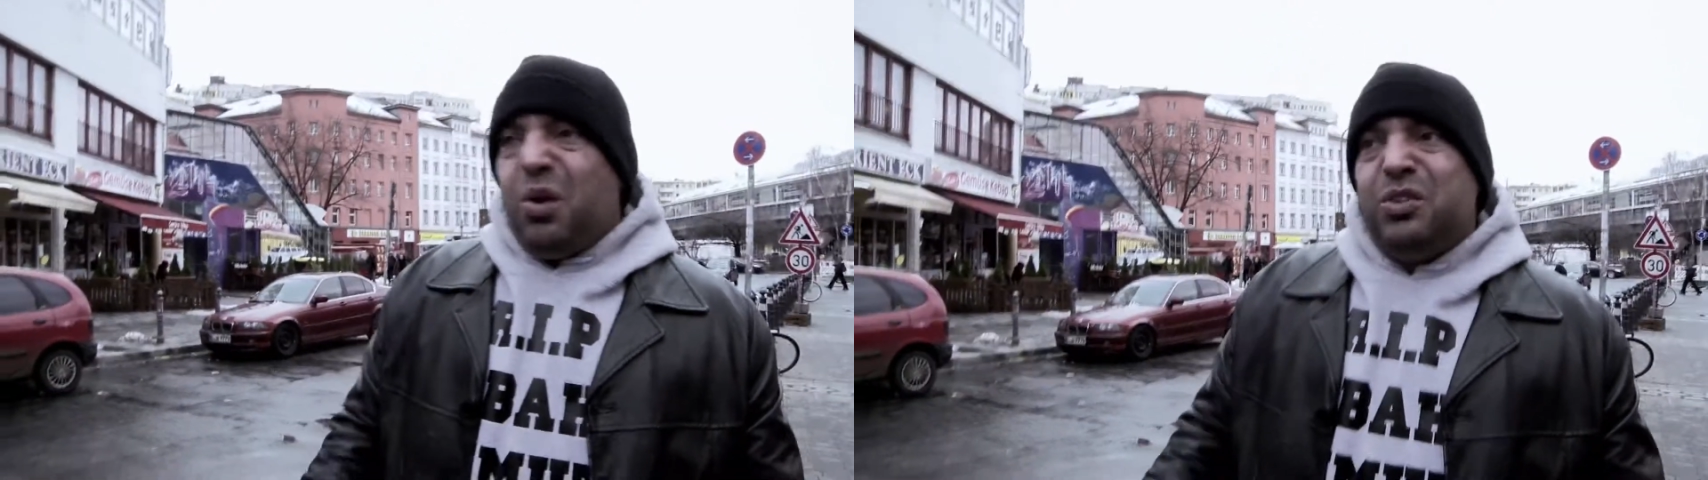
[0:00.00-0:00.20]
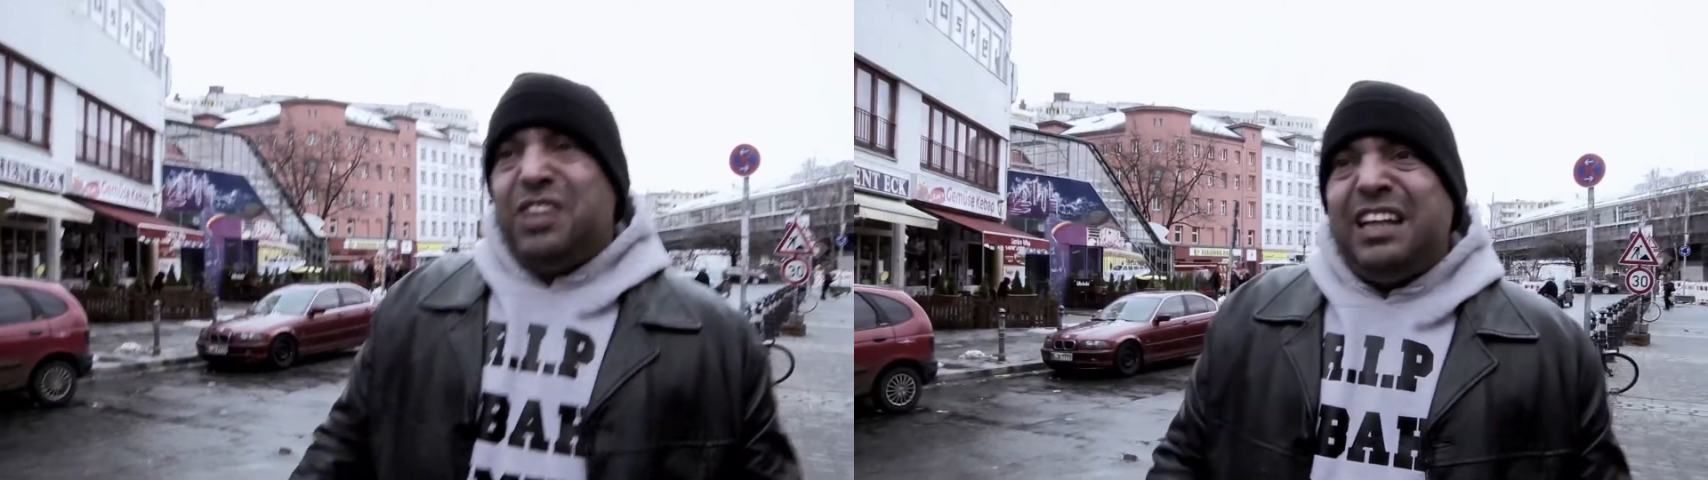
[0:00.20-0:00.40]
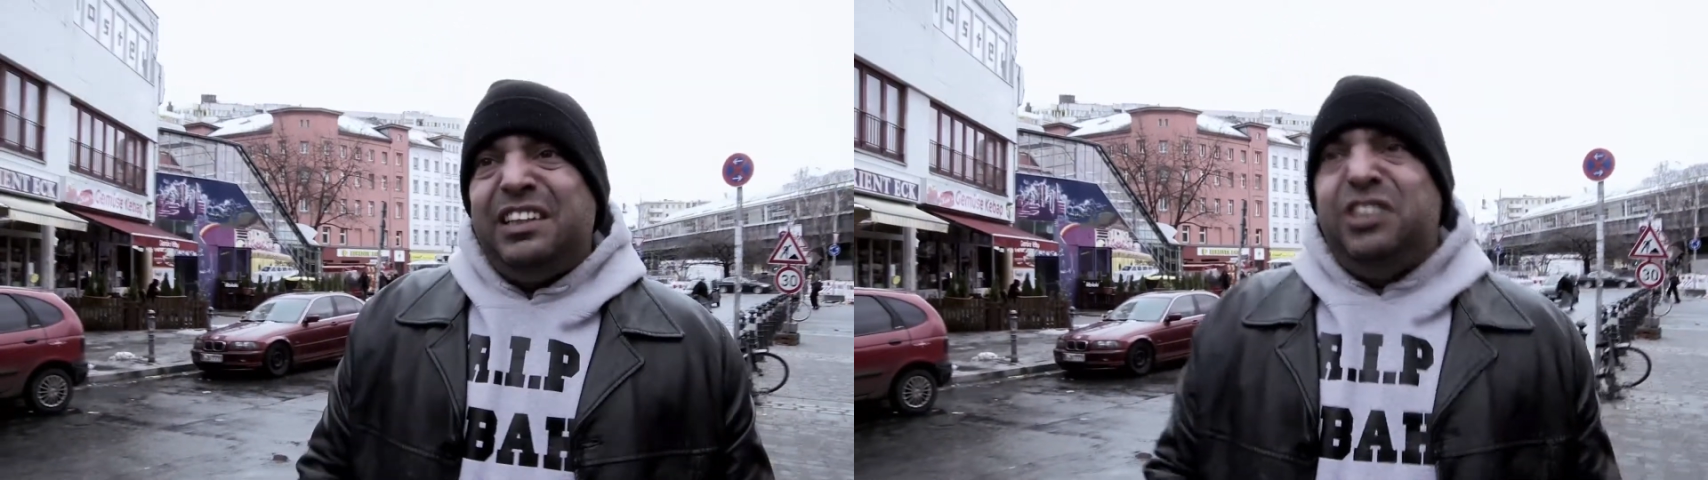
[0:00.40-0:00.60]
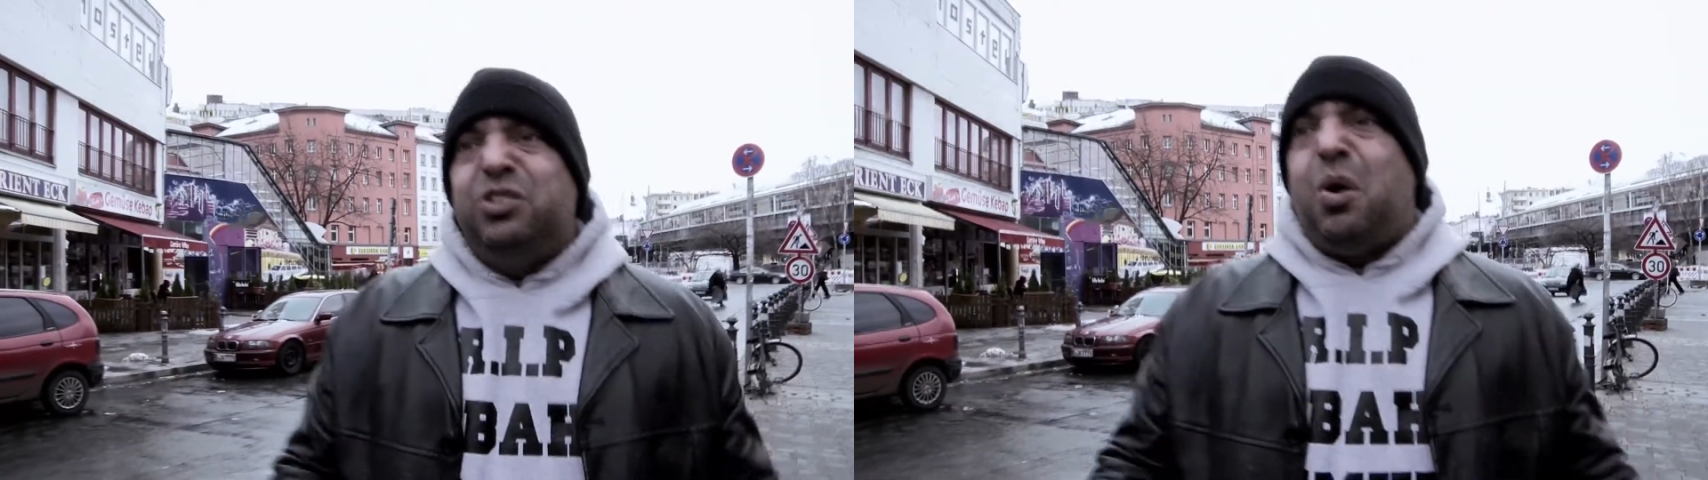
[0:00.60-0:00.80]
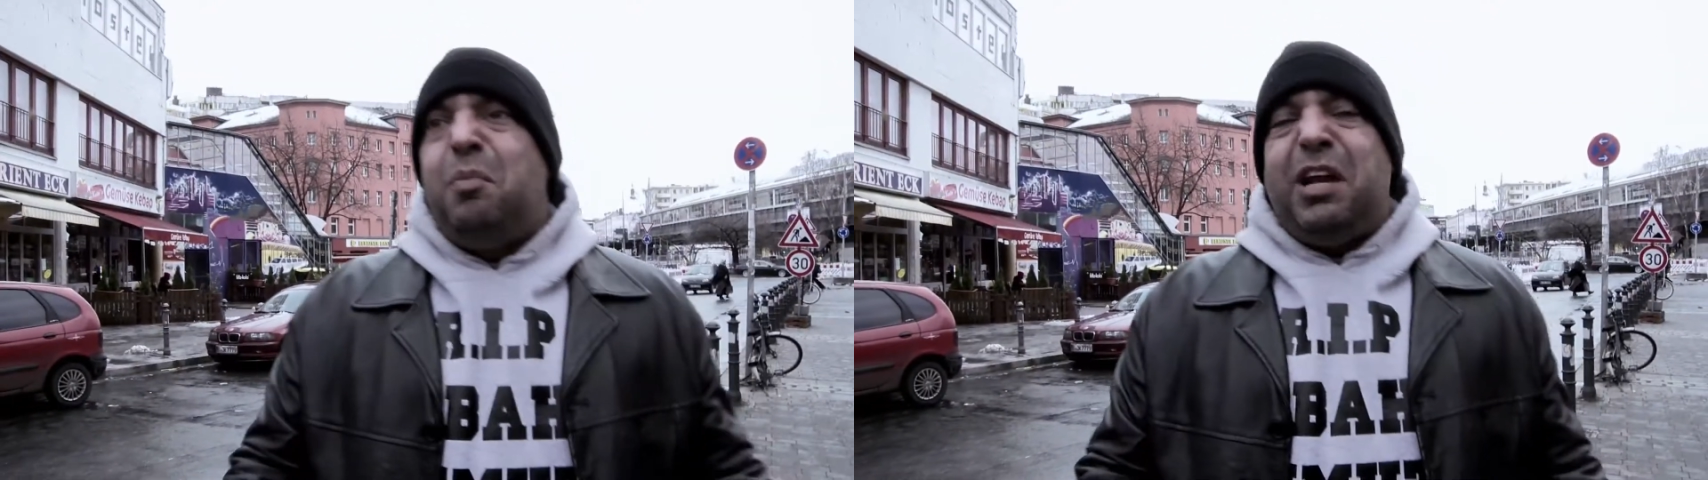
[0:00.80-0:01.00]
Und dann diese
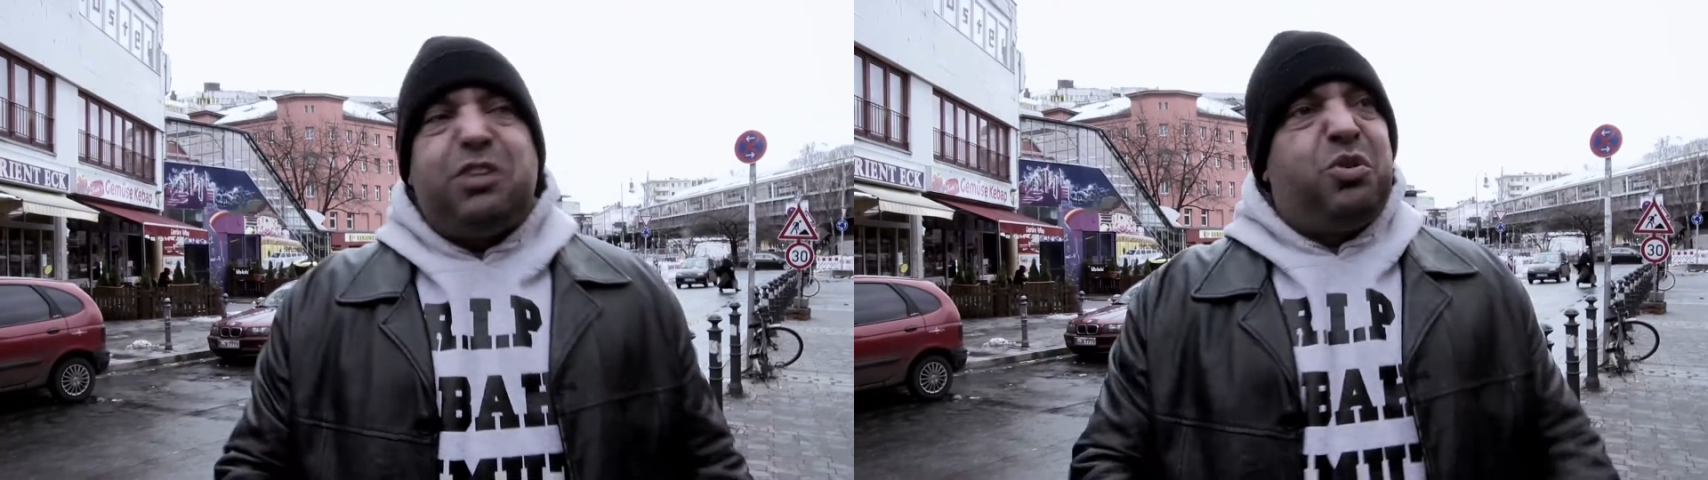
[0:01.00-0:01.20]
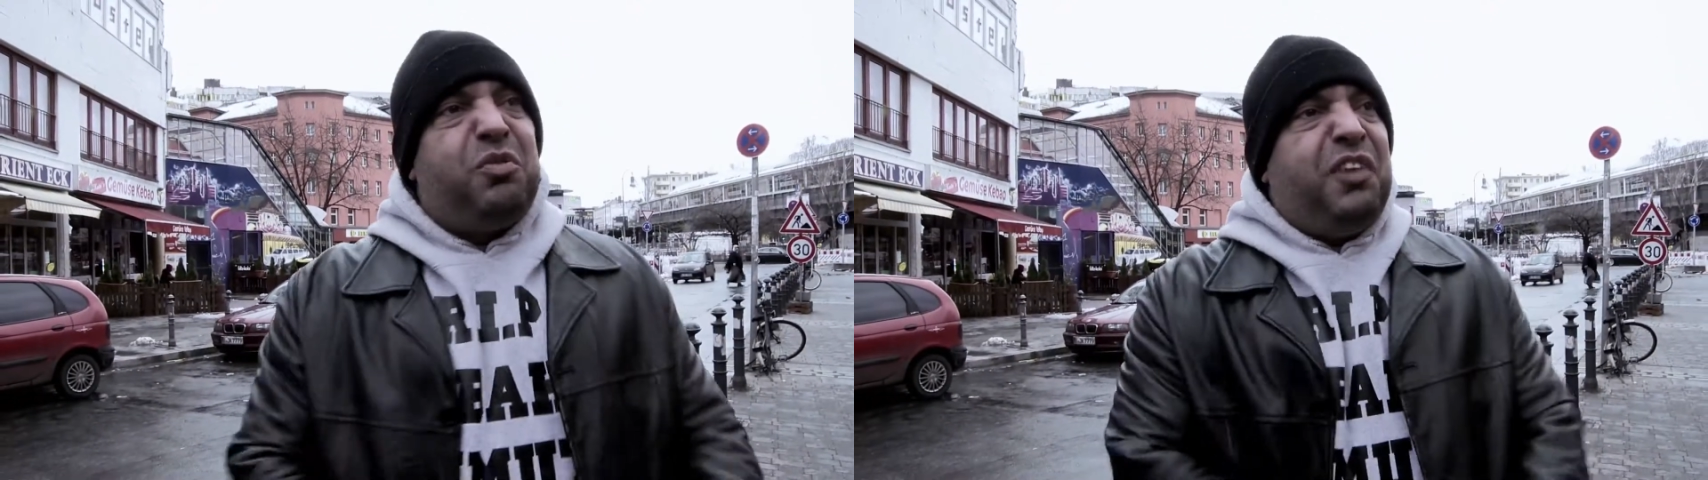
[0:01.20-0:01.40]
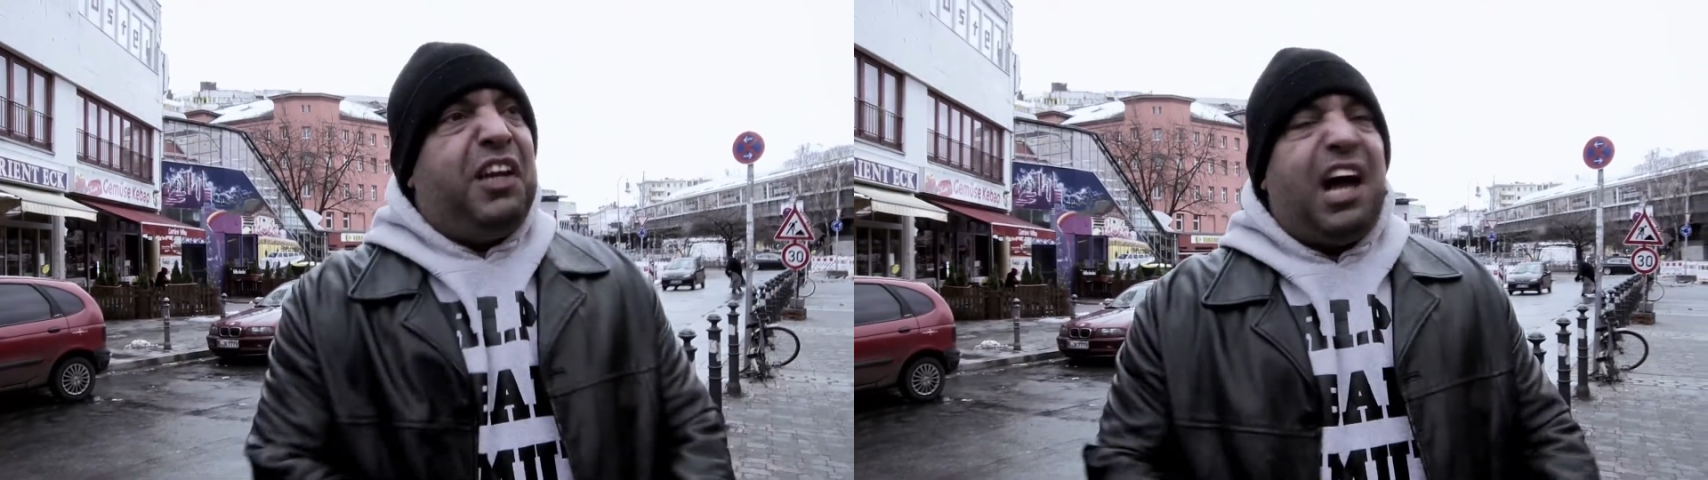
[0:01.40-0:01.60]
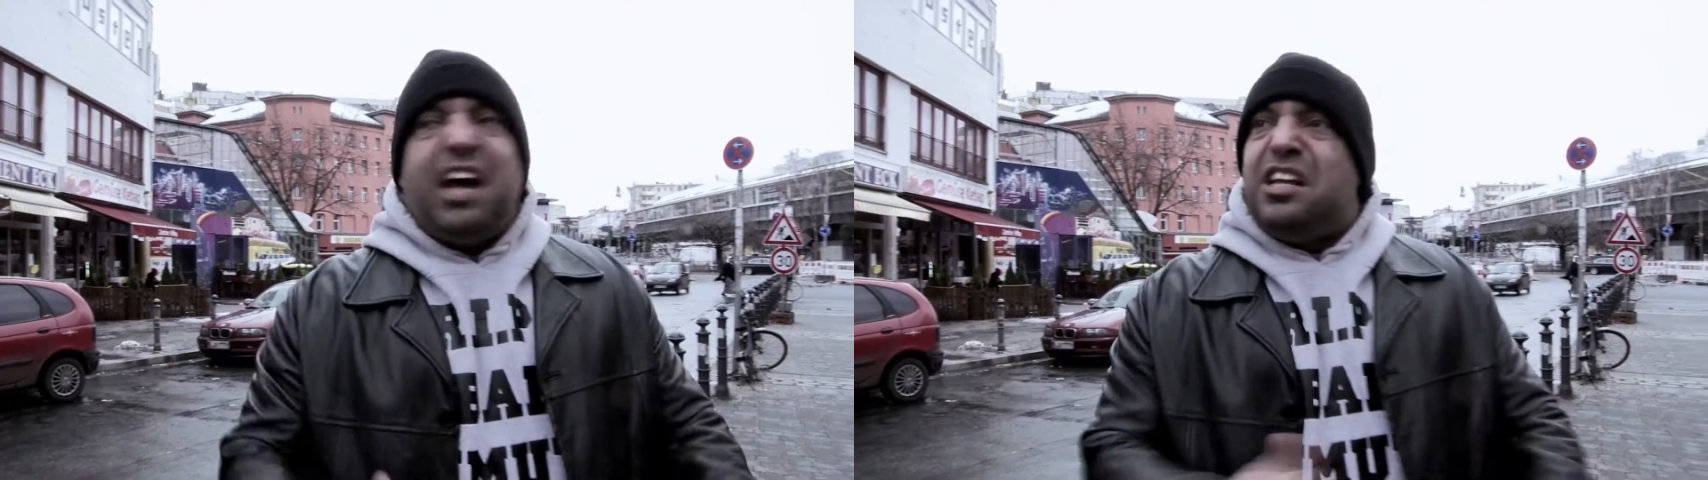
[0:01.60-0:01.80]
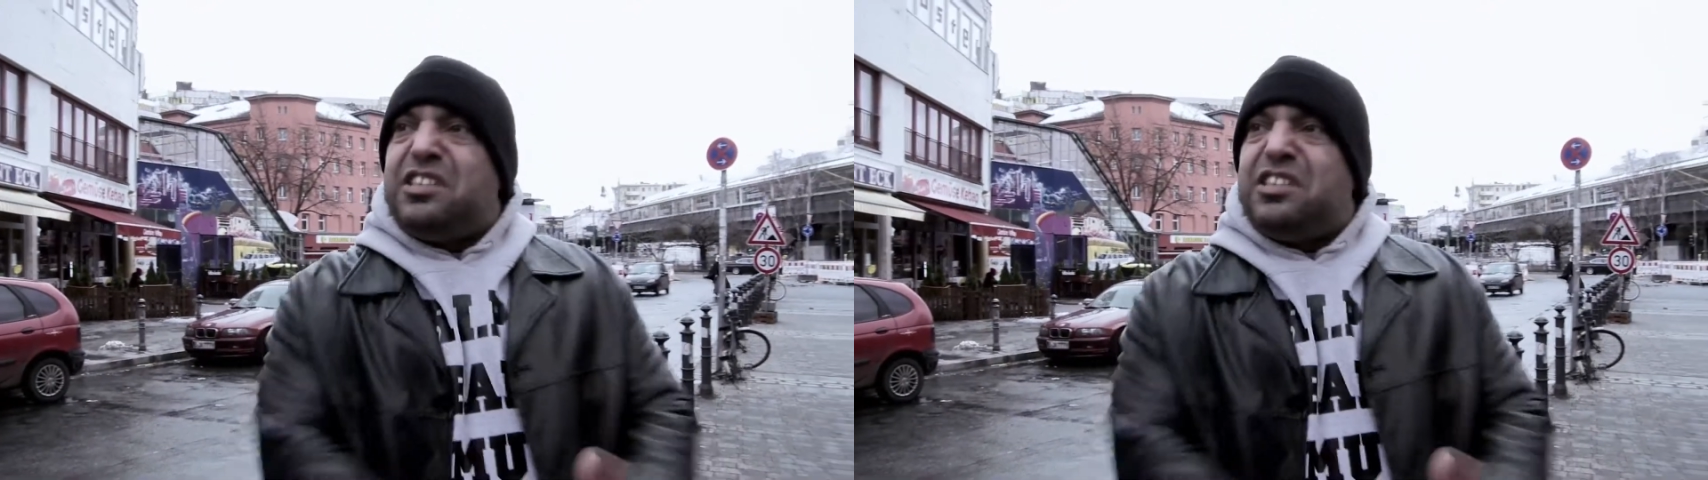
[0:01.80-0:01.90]
Kombination, vier Jahre,